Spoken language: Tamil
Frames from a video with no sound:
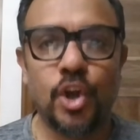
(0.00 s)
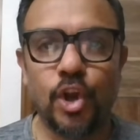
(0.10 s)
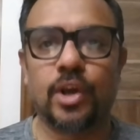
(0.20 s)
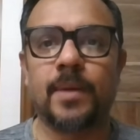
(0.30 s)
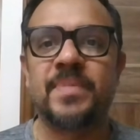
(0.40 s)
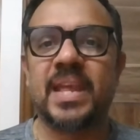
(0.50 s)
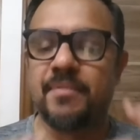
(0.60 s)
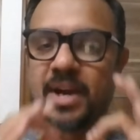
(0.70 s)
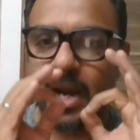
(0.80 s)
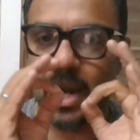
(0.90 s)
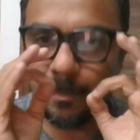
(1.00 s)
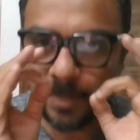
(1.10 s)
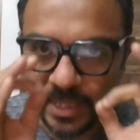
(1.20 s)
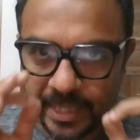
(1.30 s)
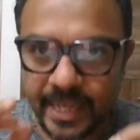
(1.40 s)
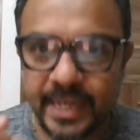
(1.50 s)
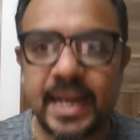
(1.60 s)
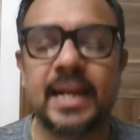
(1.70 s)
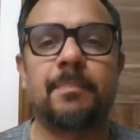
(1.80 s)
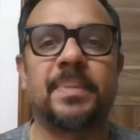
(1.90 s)
லுக் இவங்களெல்லாம் பத்தி
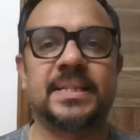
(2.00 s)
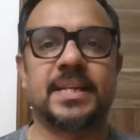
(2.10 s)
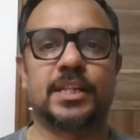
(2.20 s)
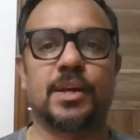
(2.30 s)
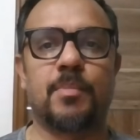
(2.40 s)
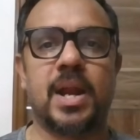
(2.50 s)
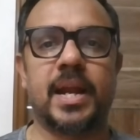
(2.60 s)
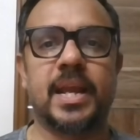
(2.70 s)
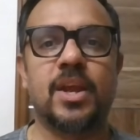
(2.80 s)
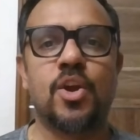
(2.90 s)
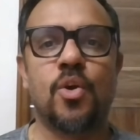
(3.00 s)
டீட்டெயில்டாக பேசுறதுக்கு முன்னாடி